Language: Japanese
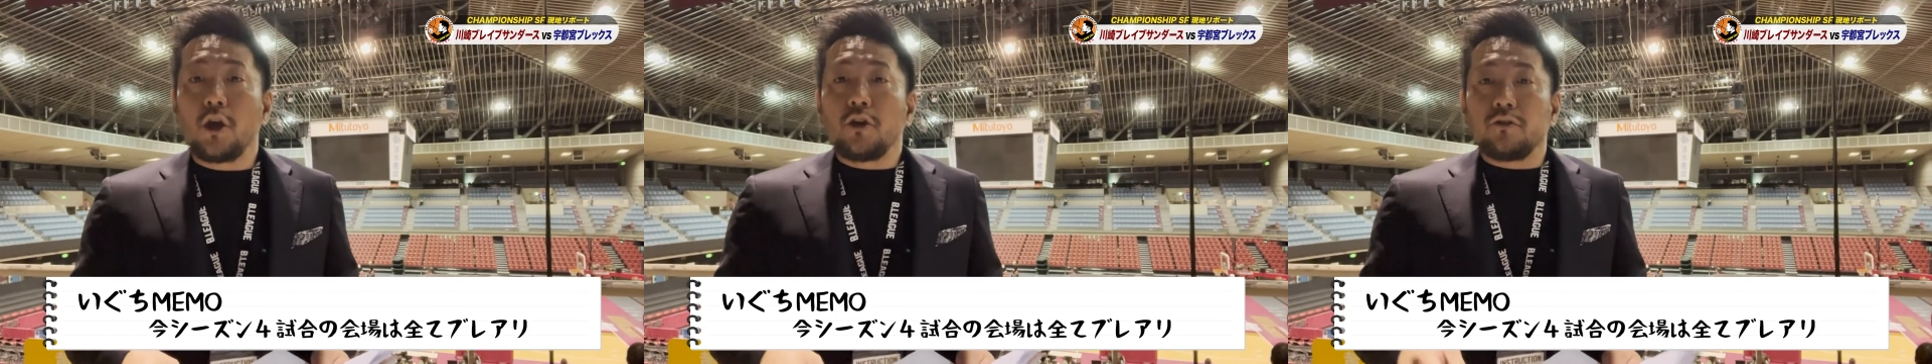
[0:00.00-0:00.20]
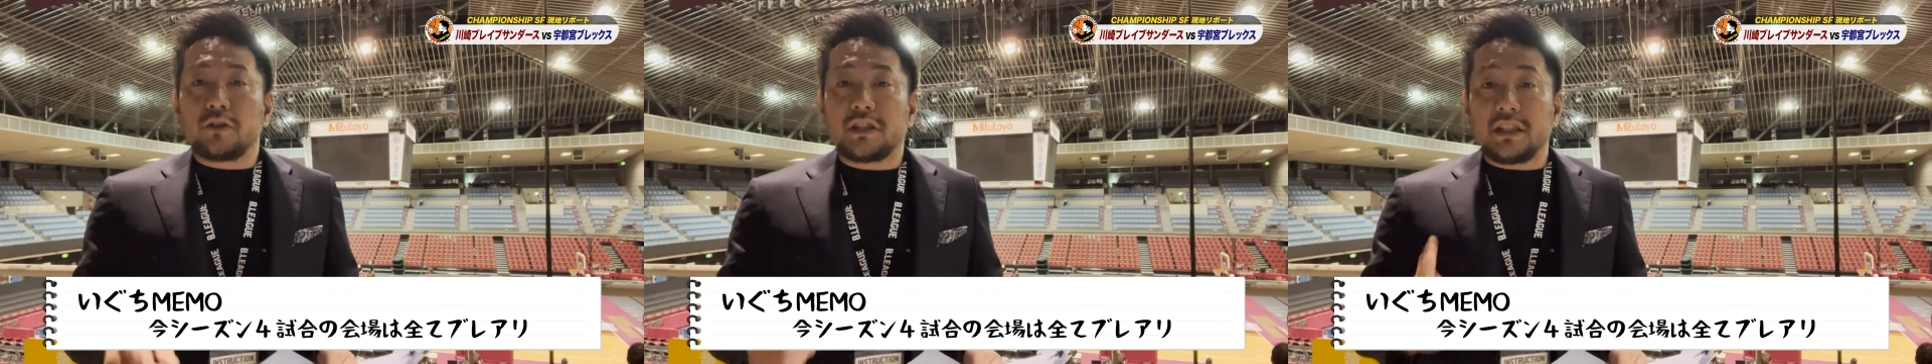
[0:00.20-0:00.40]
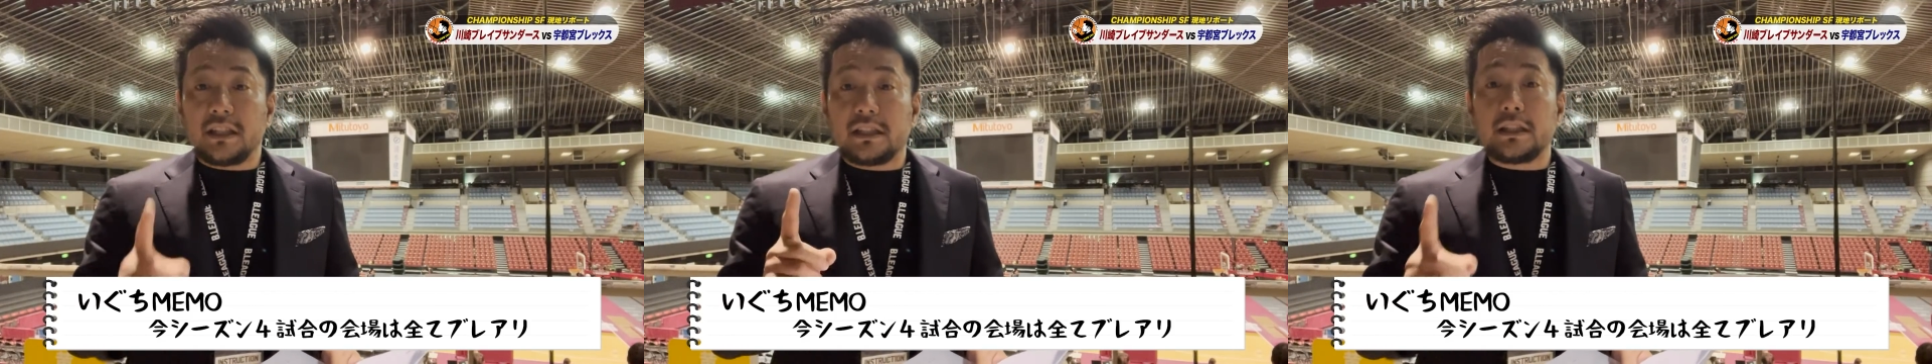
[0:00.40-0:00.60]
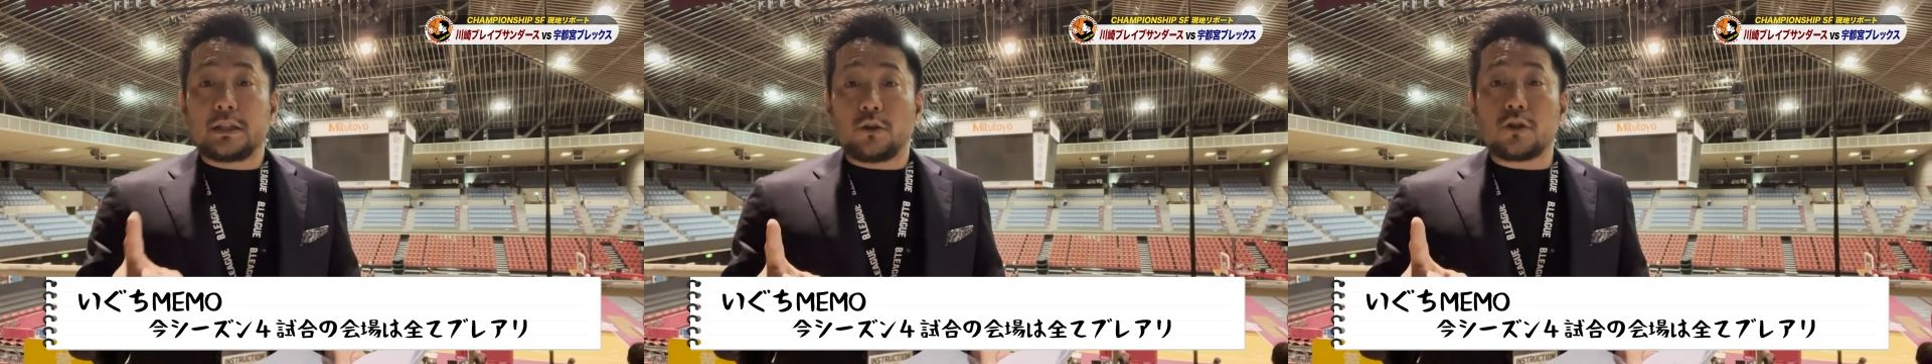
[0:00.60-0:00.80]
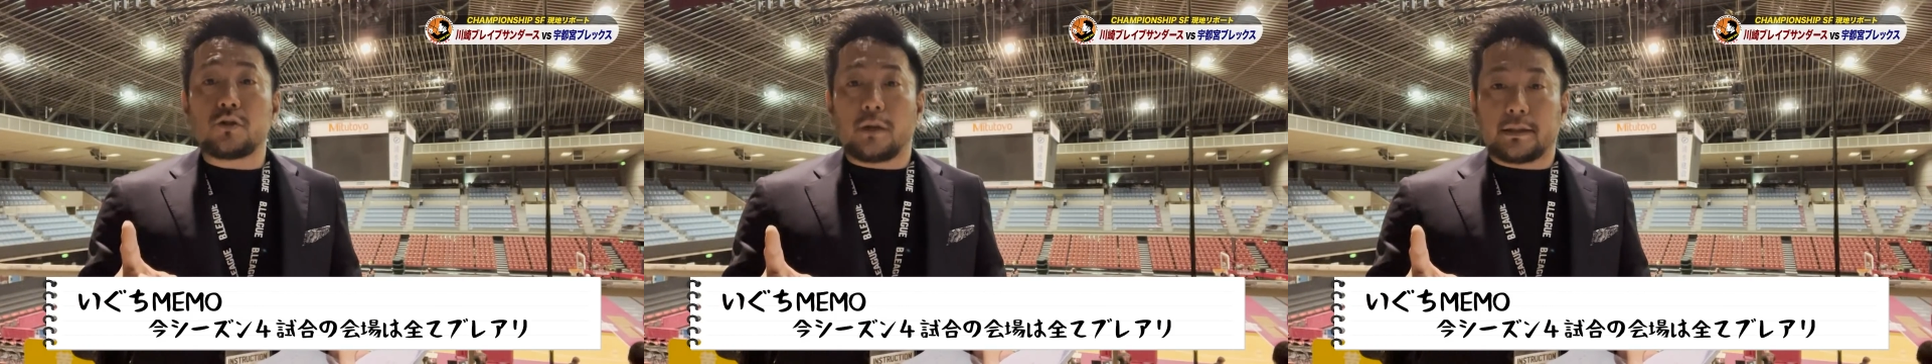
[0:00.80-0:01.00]
うちひ
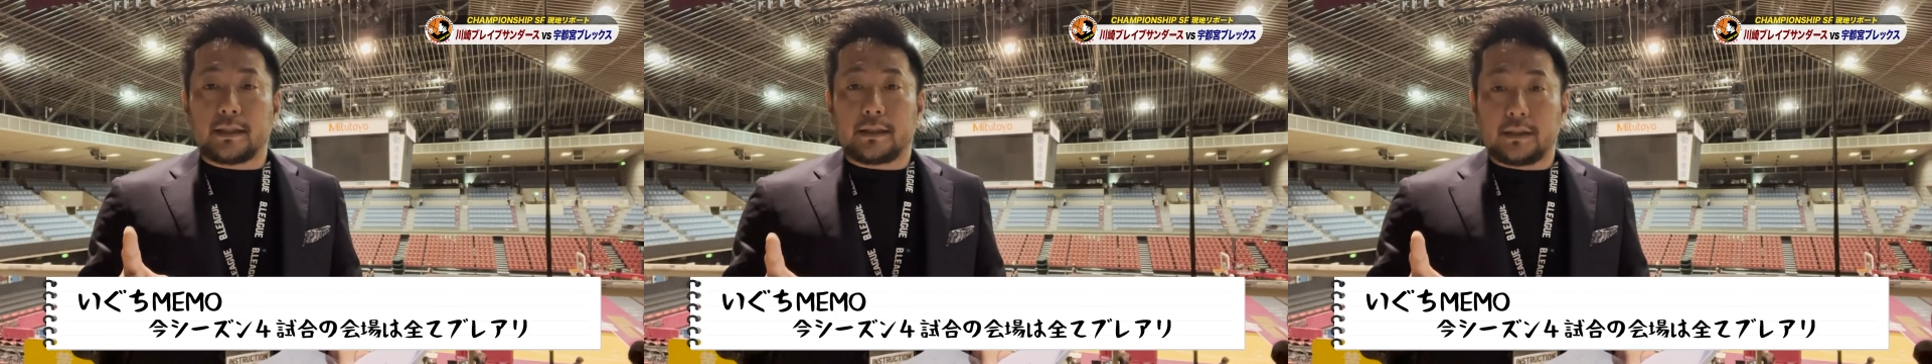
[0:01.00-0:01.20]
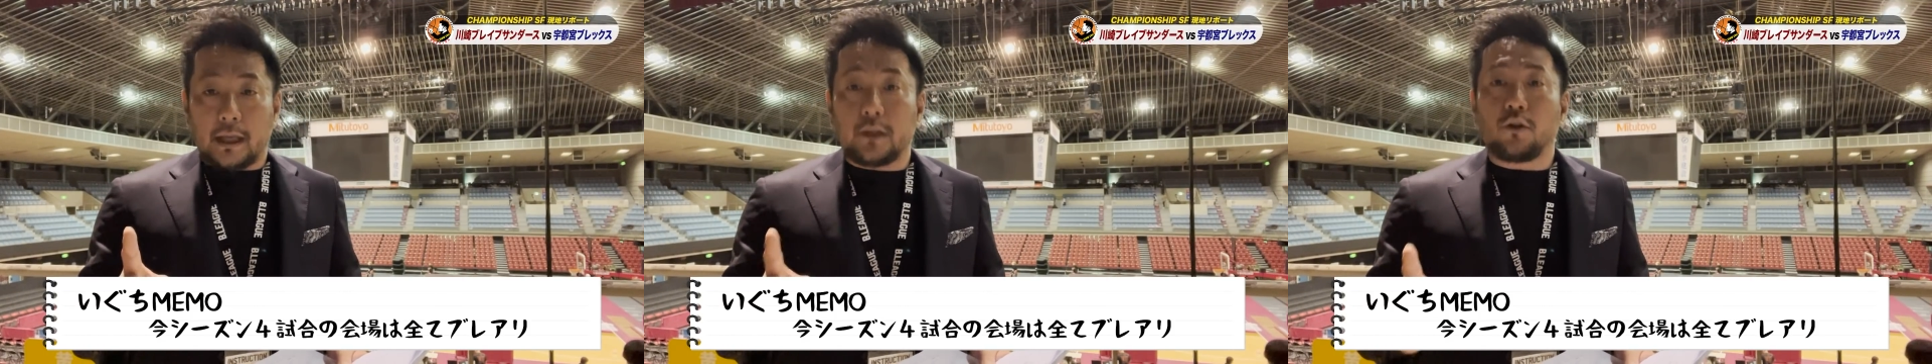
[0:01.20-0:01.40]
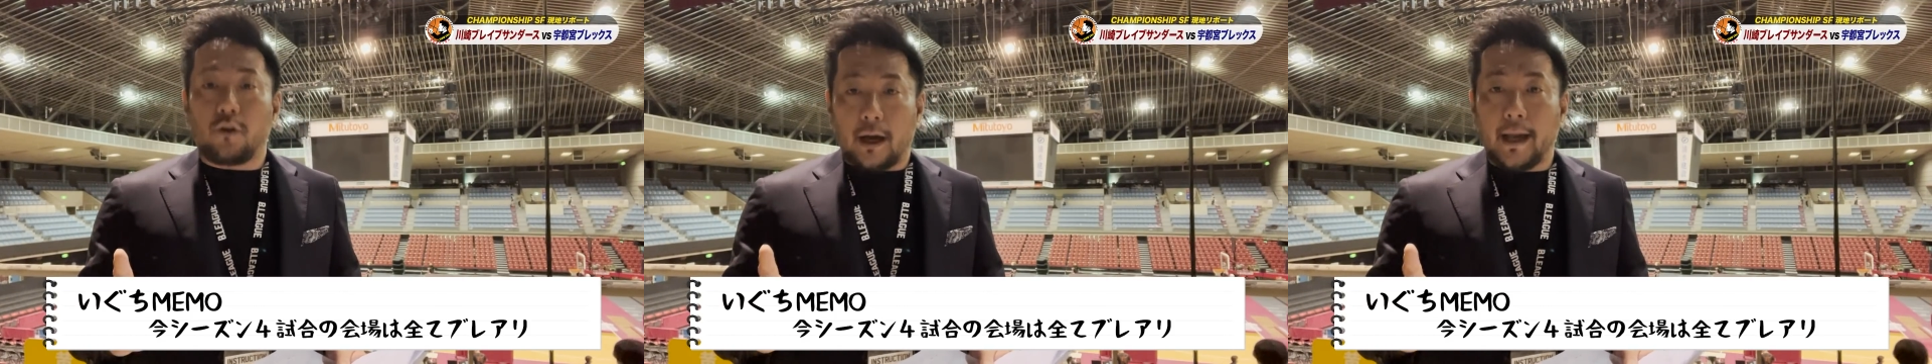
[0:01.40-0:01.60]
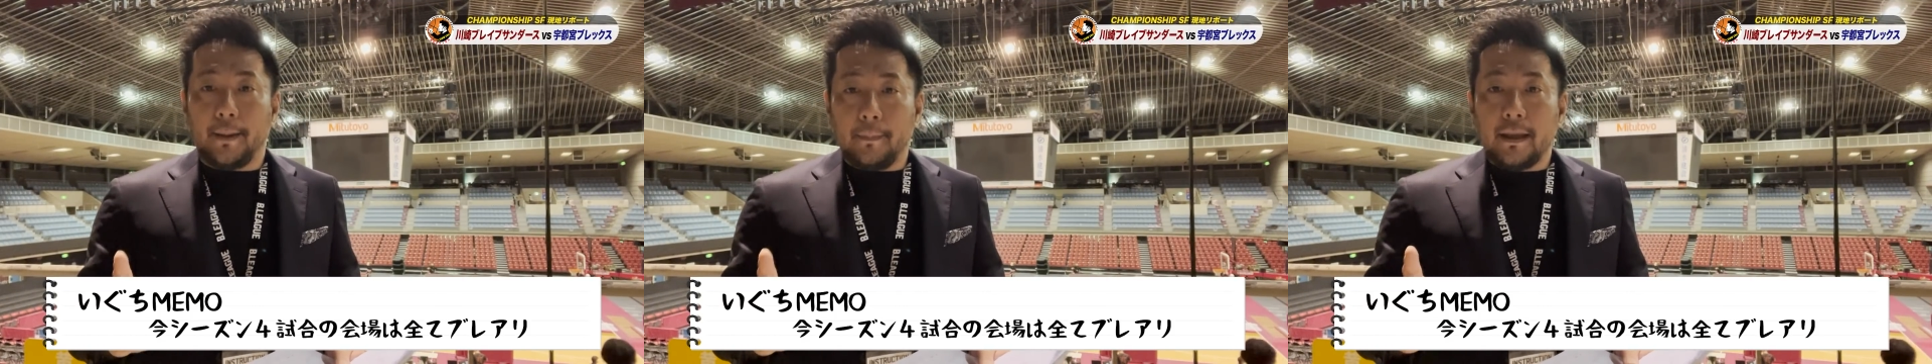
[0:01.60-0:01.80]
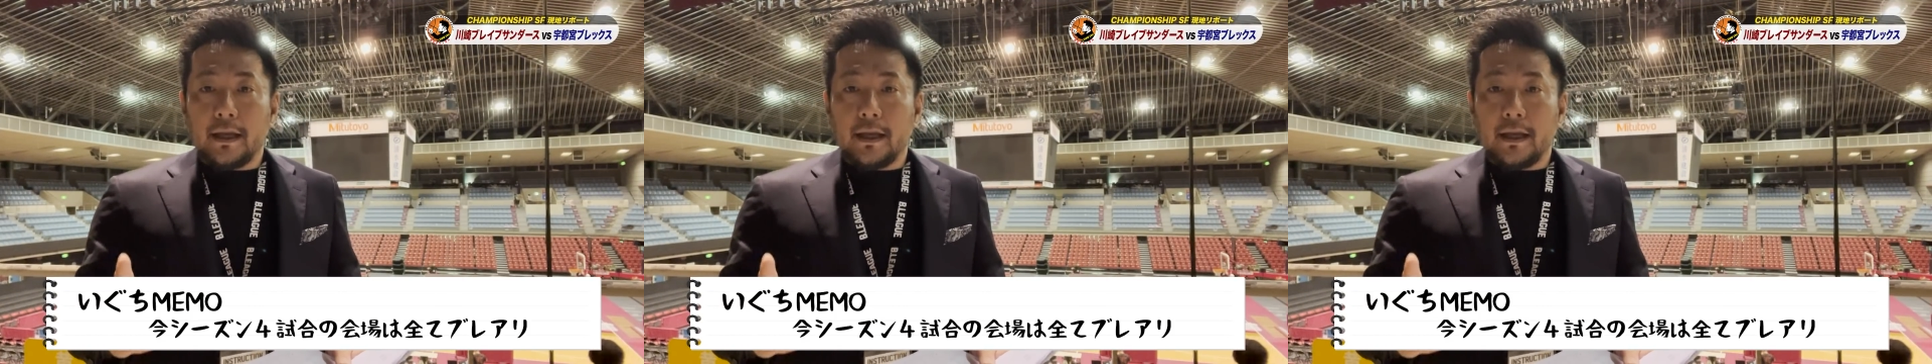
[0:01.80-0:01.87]
とつは天皇杯、